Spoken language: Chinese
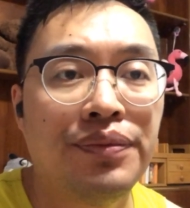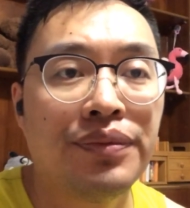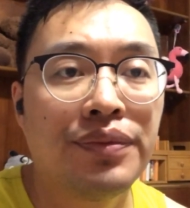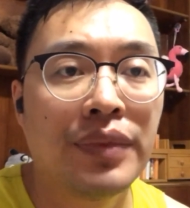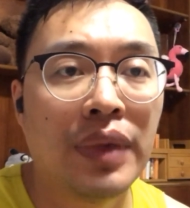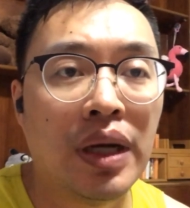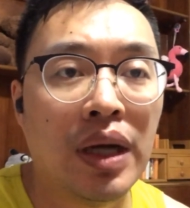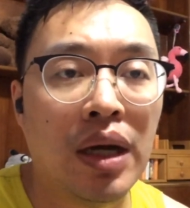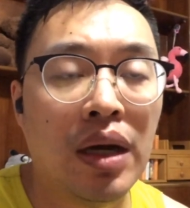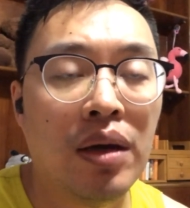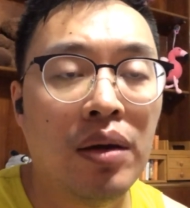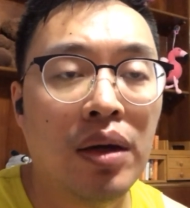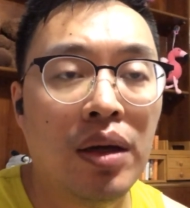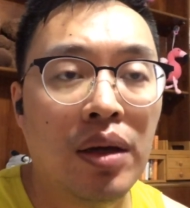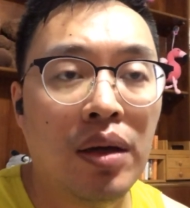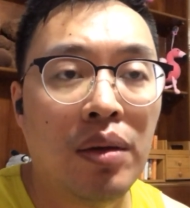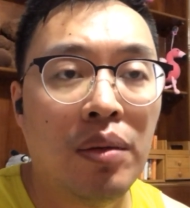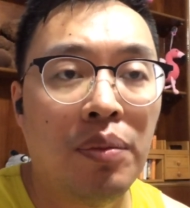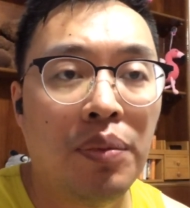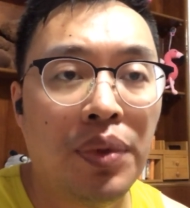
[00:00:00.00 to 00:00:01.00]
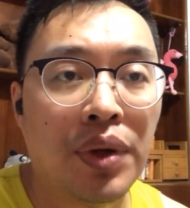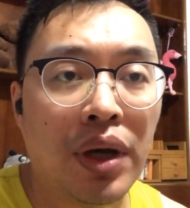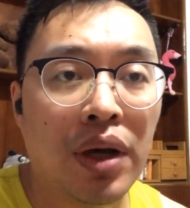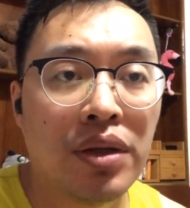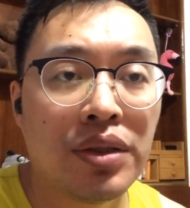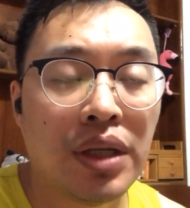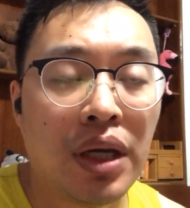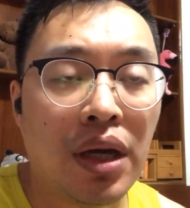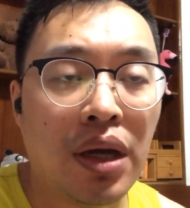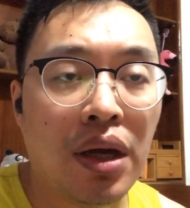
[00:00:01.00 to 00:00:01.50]
啊，不要
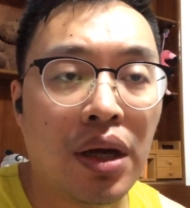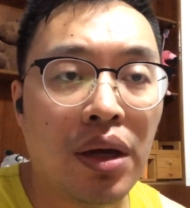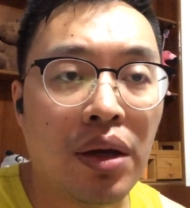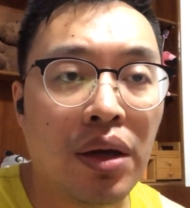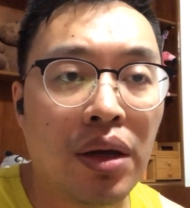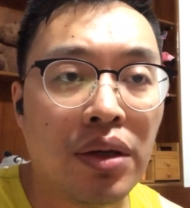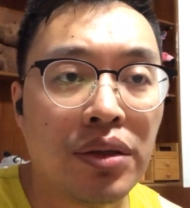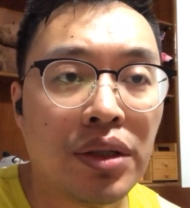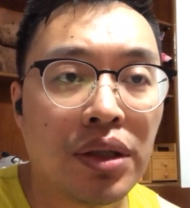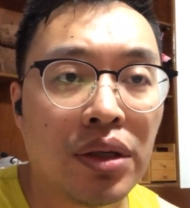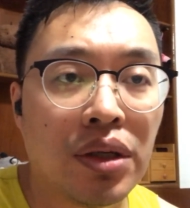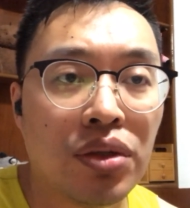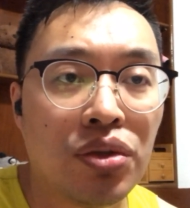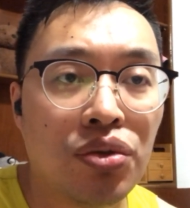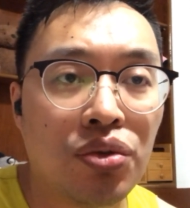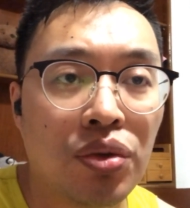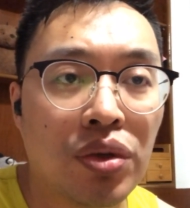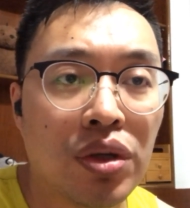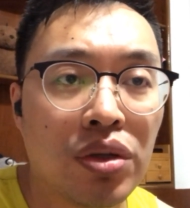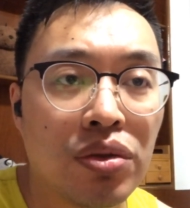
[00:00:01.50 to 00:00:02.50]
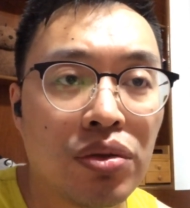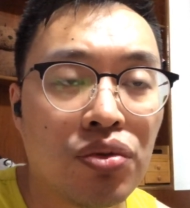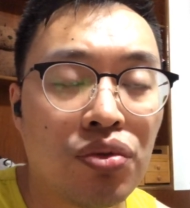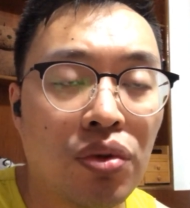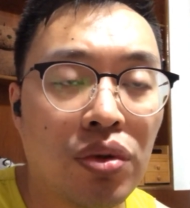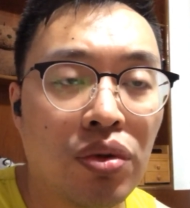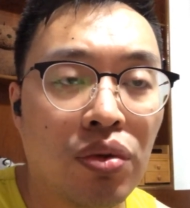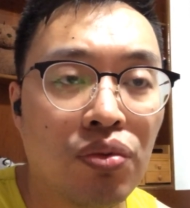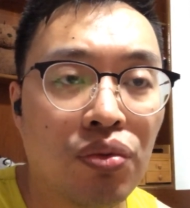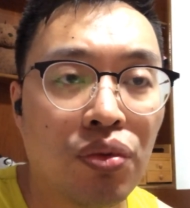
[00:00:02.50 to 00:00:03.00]
在这个学缩
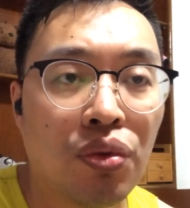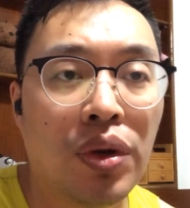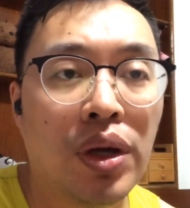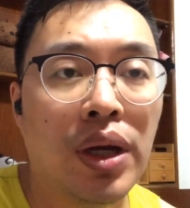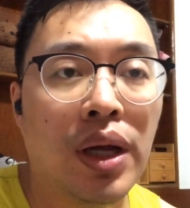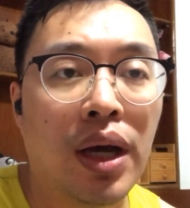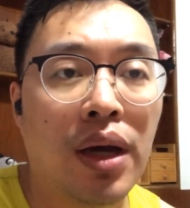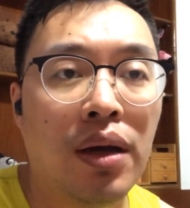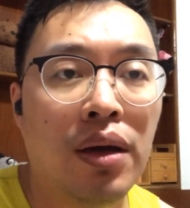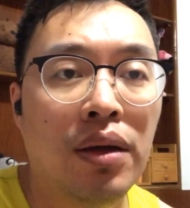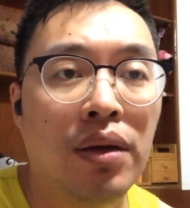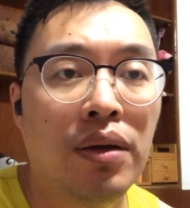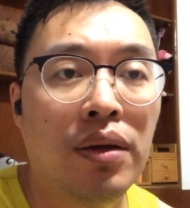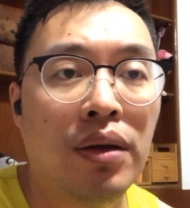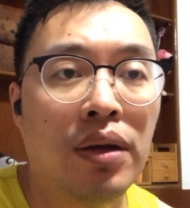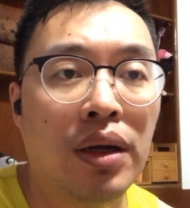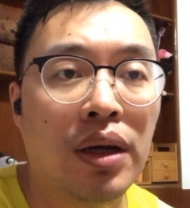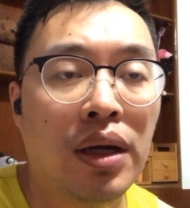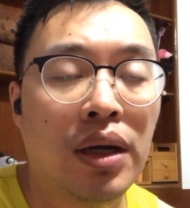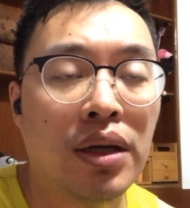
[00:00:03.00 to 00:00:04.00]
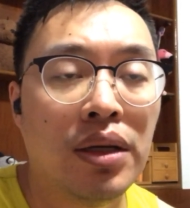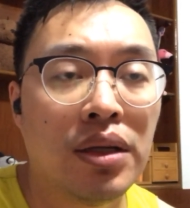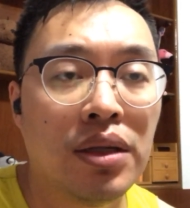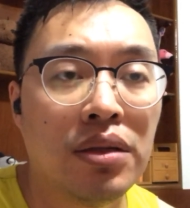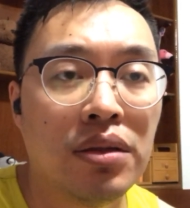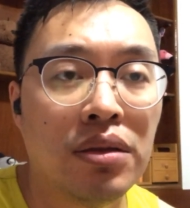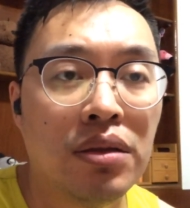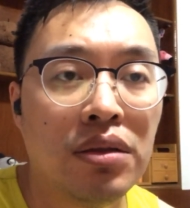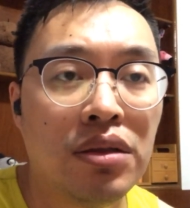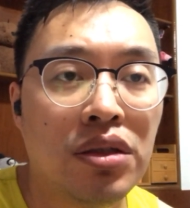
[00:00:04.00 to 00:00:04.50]
头乌龟了啊，已
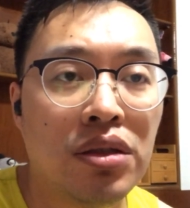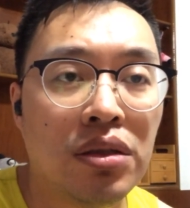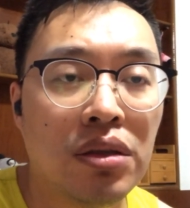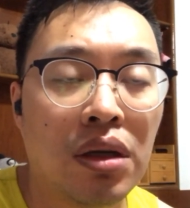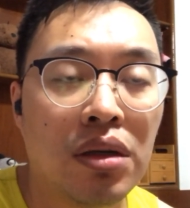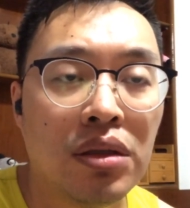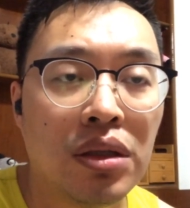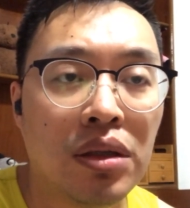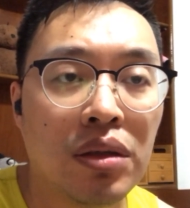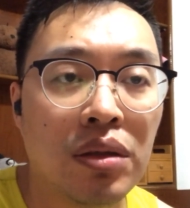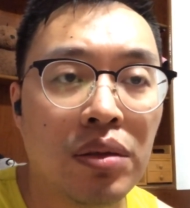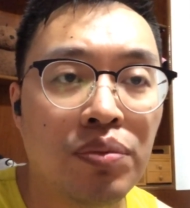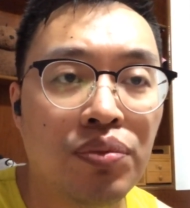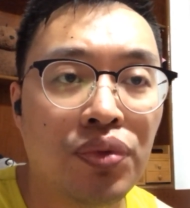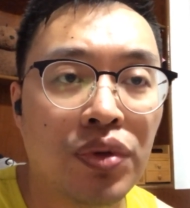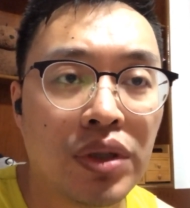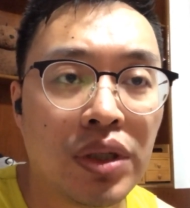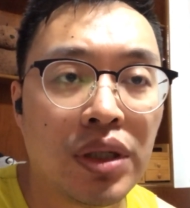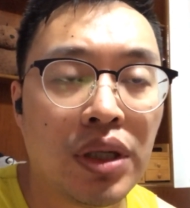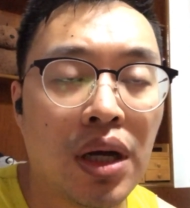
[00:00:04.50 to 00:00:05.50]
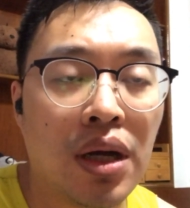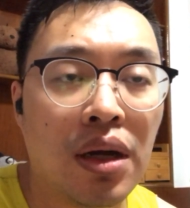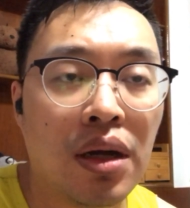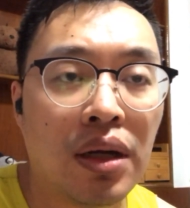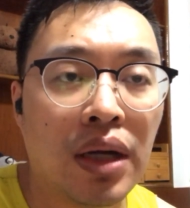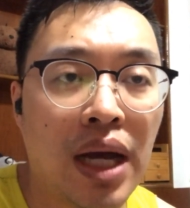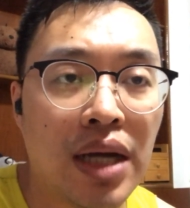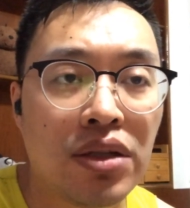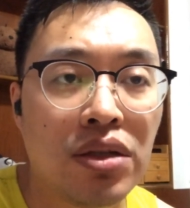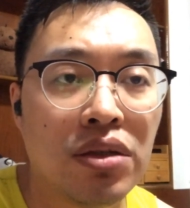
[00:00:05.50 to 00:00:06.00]
经骑到你脖子上
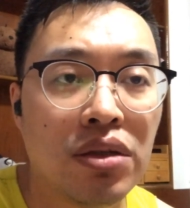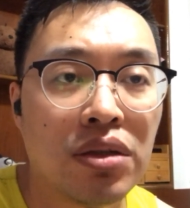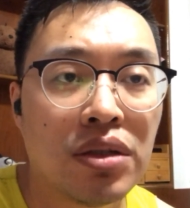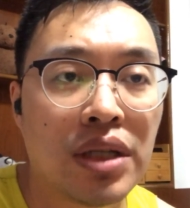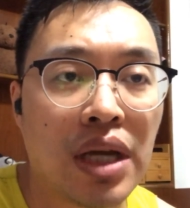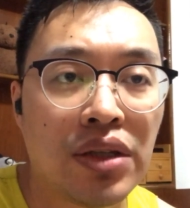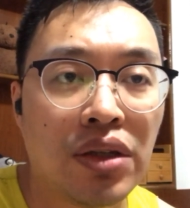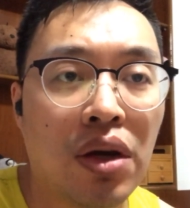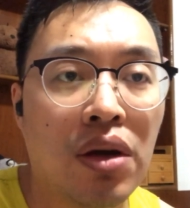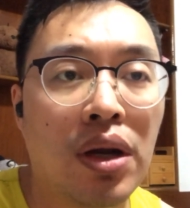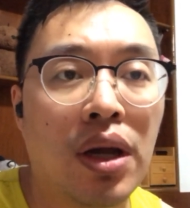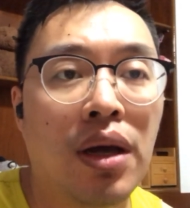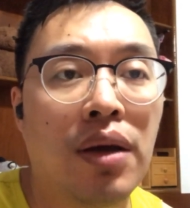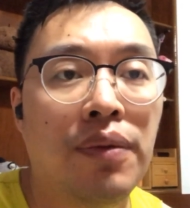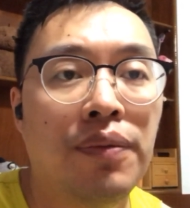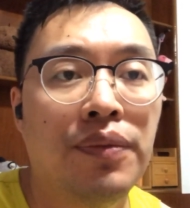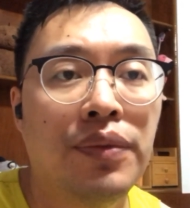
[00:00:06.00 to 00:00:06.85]
拉屎撒尿了，